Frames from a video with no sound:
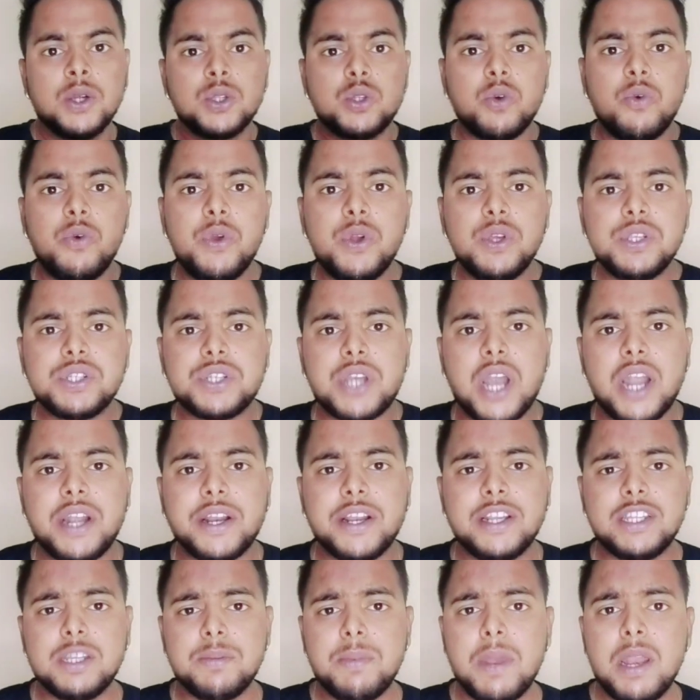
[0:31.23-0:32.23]
तो वीडियो स्टार्ट
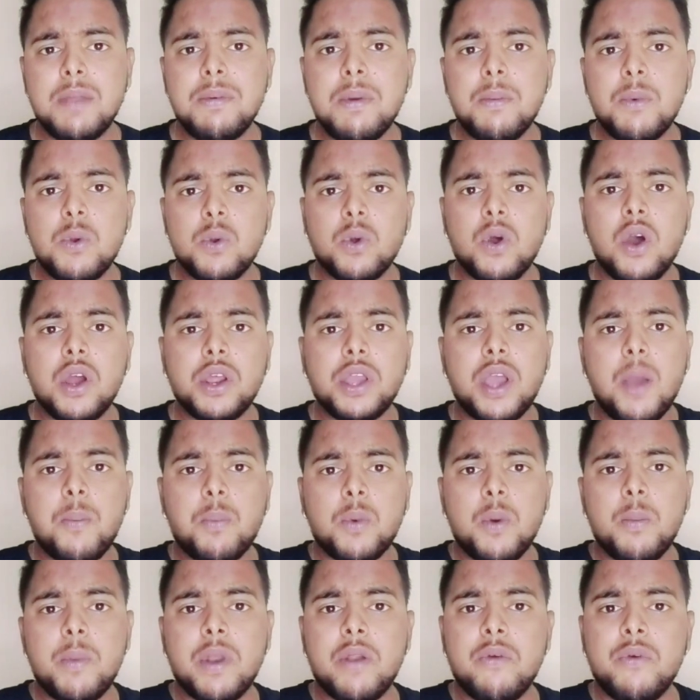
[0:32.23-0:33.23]
करने से पहले मैं बोलूँगा कि
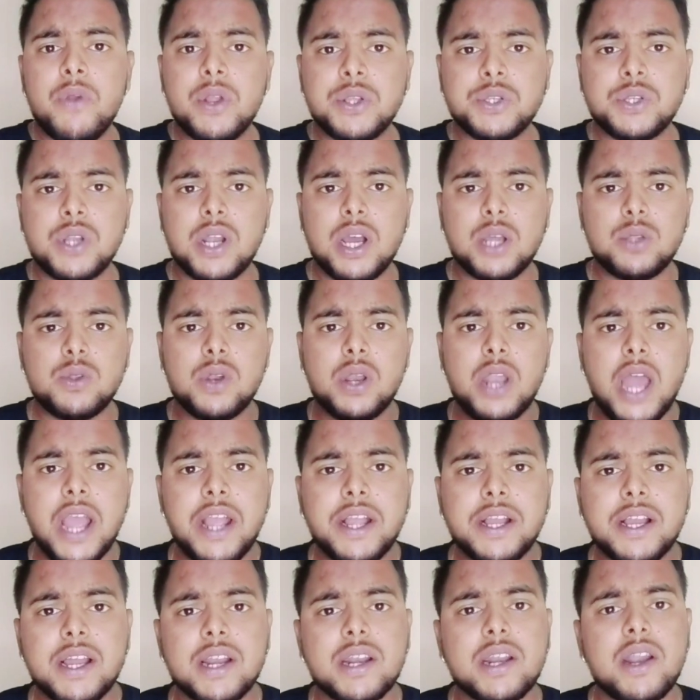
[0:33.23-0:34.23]
आपको मेरा वीडियो अच्छा लगा तो
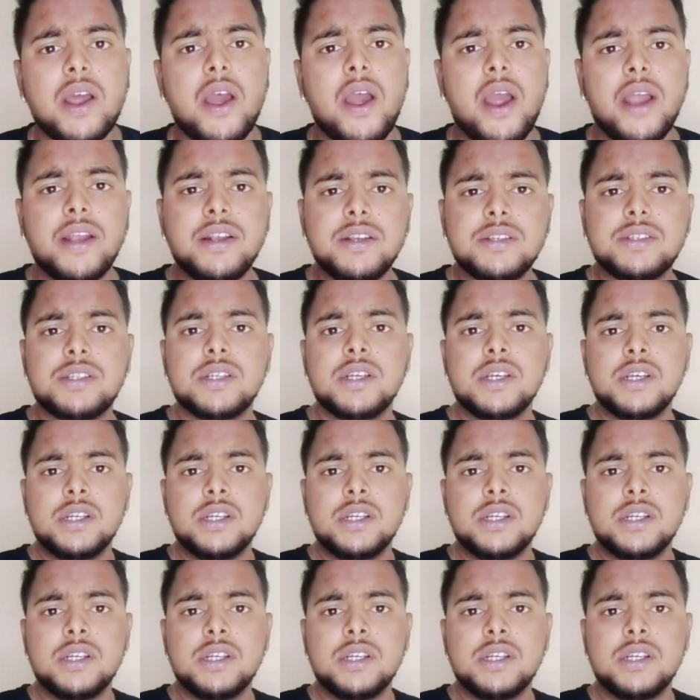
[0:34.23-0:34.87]
लाइक करना एंड